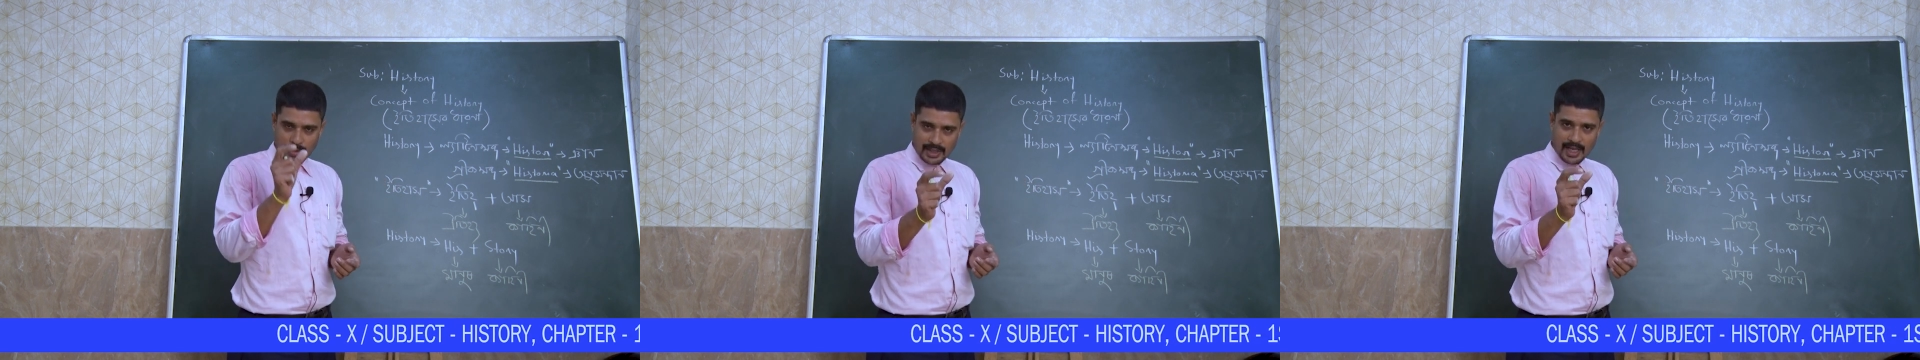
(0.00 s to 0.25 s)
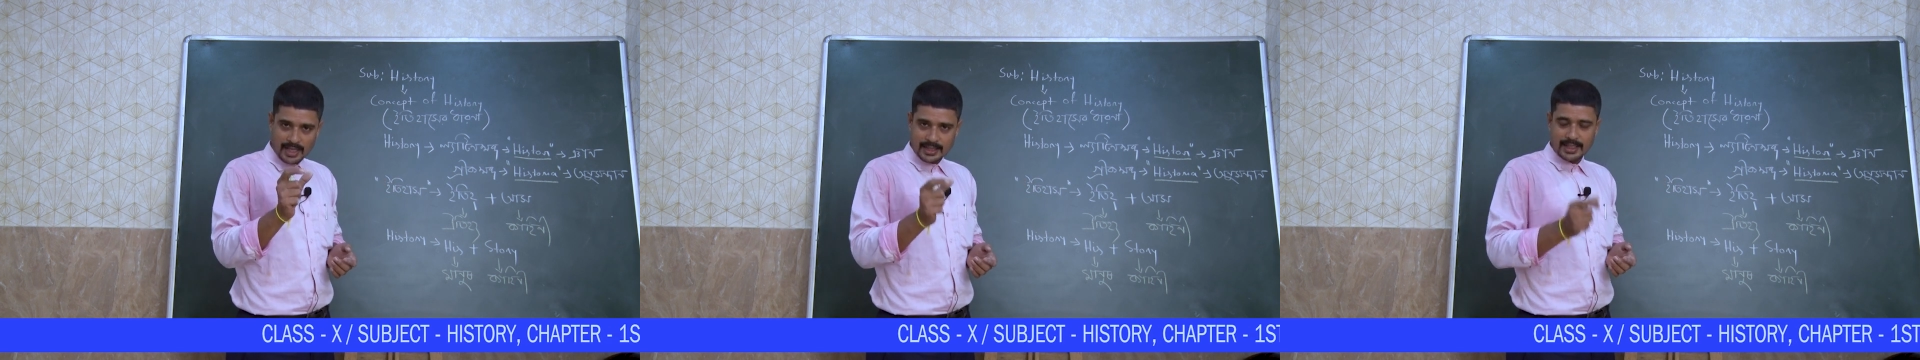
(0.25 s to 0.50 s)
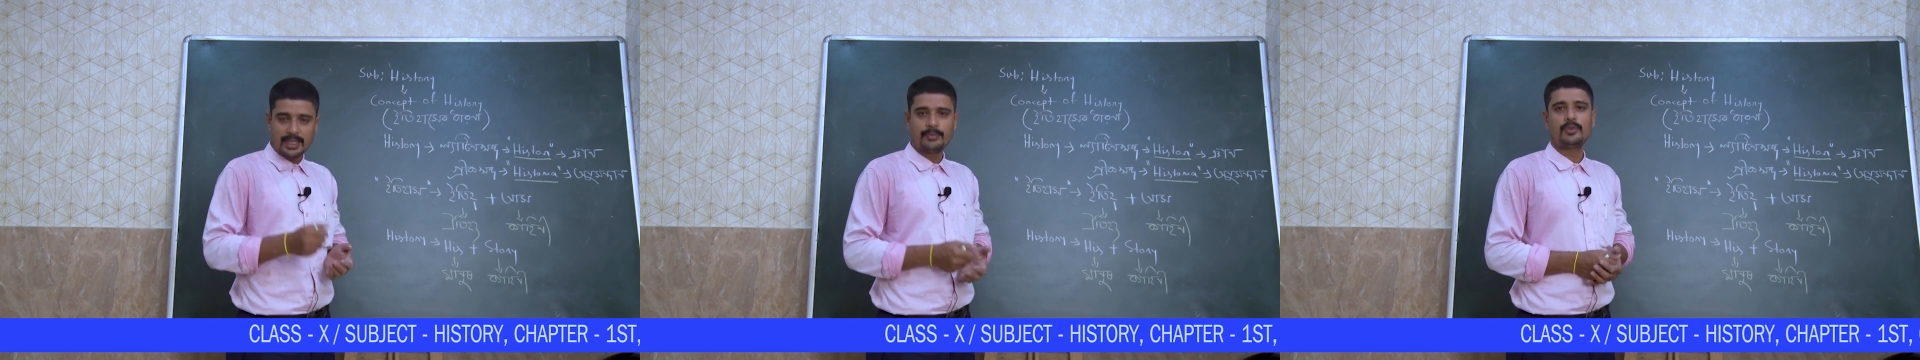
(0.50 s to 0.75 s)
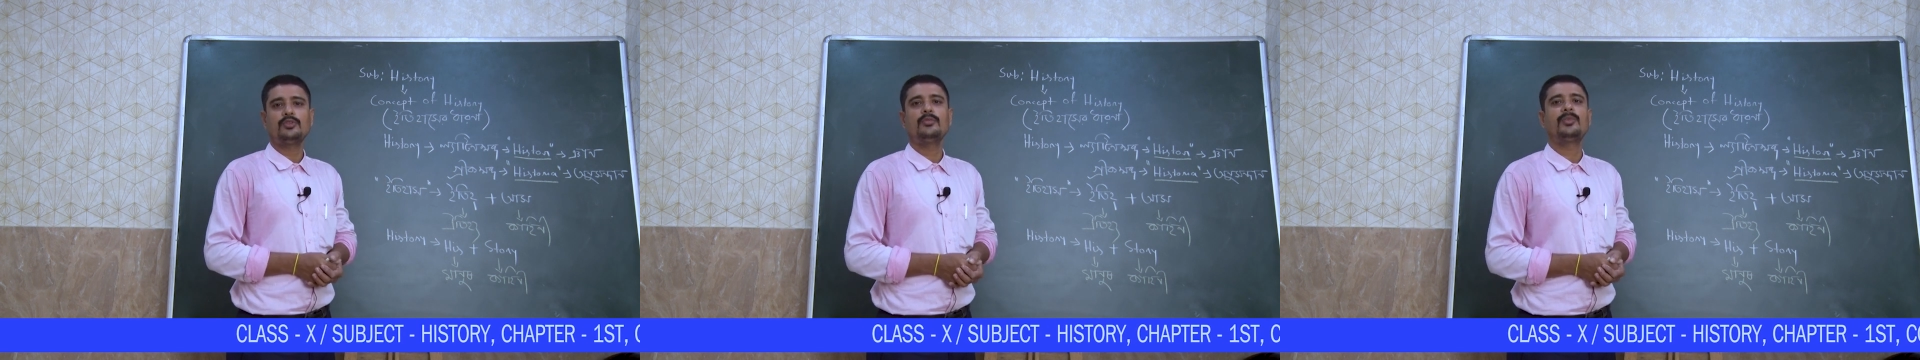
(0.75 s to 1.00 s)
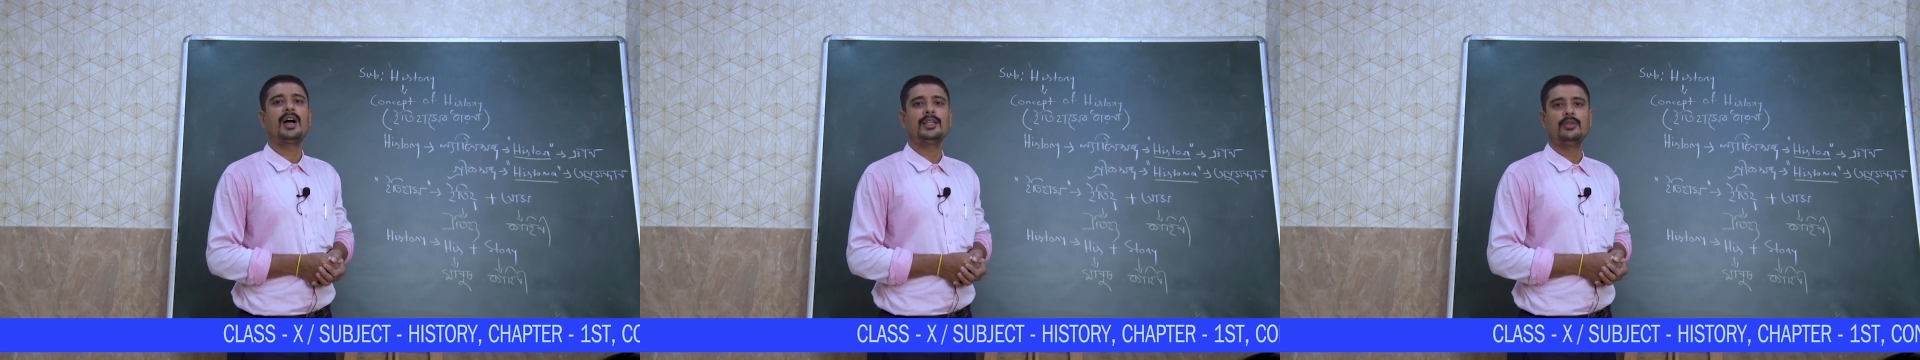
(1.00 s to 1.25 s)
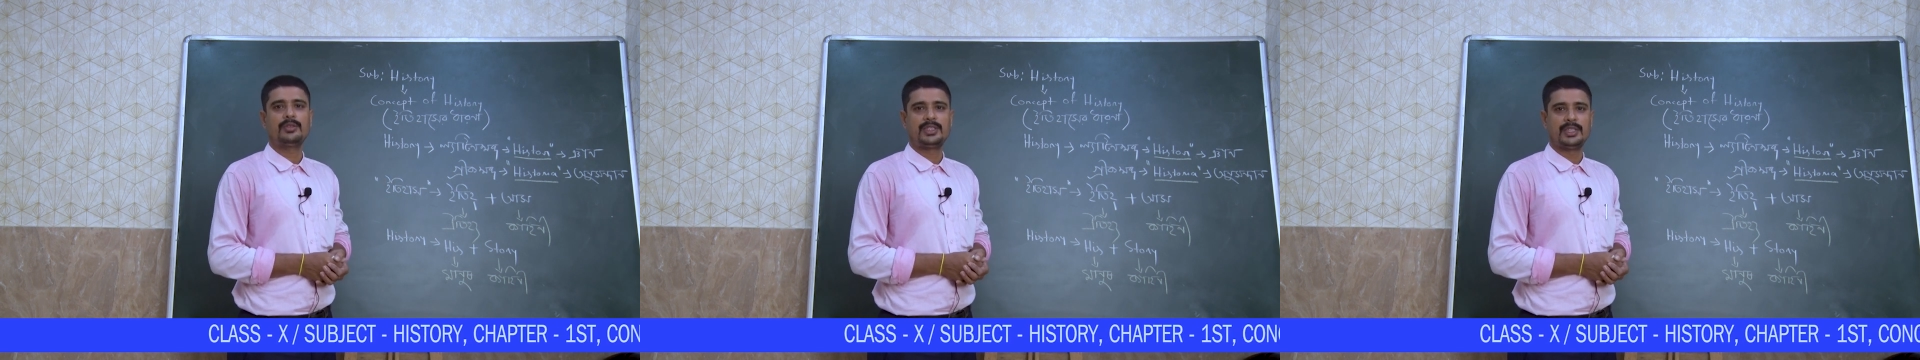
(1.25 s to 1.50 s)
ঐতিহাসিকের প্রথম কাজ
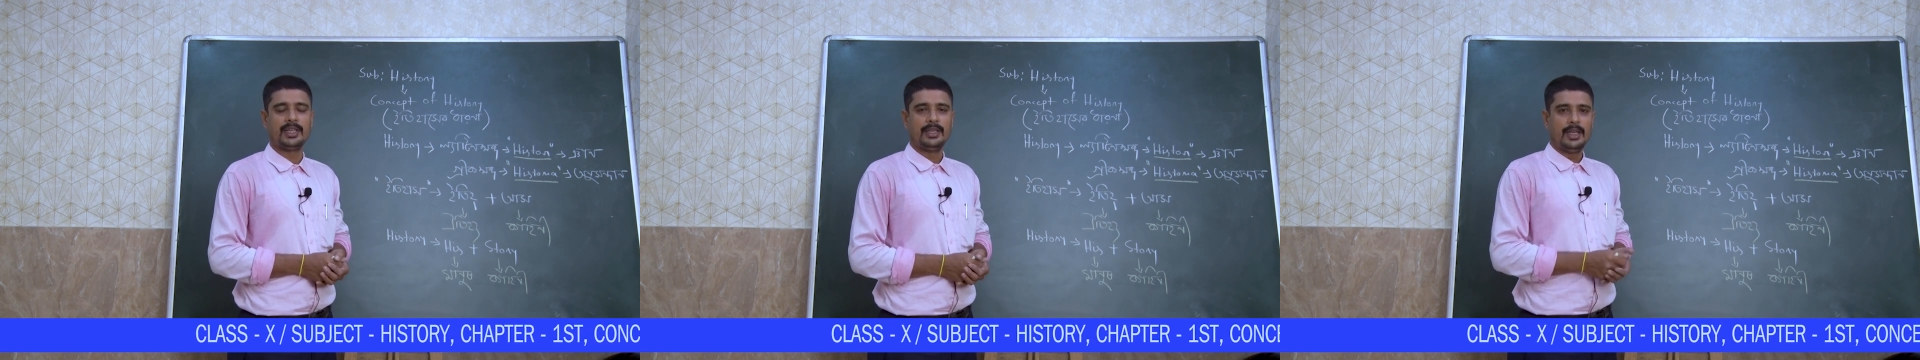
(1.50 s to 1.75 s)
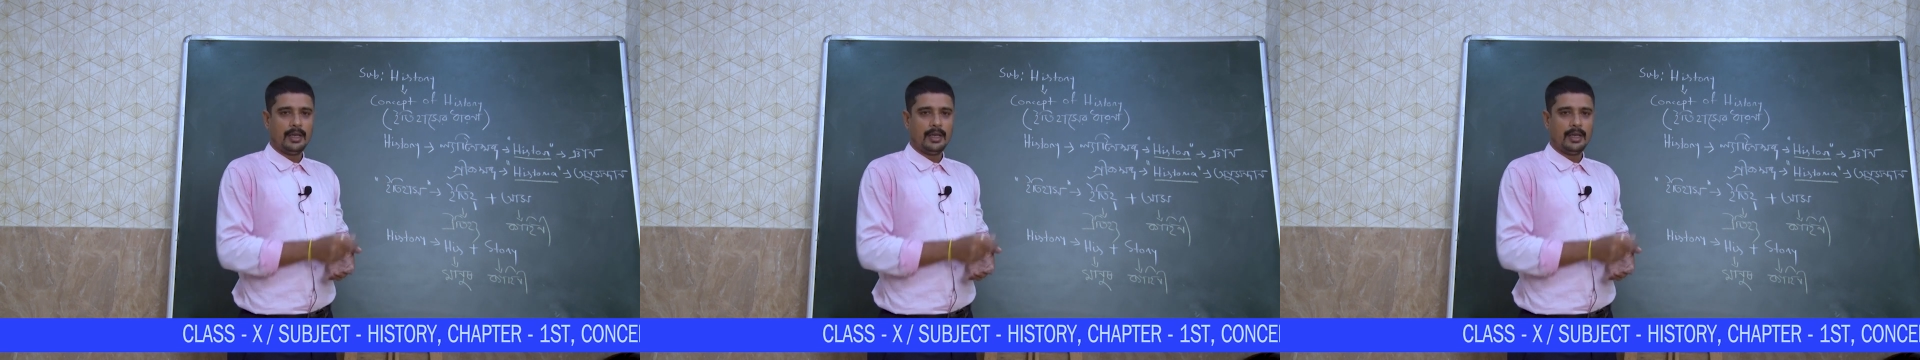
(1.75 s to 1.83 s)
হচ্ছে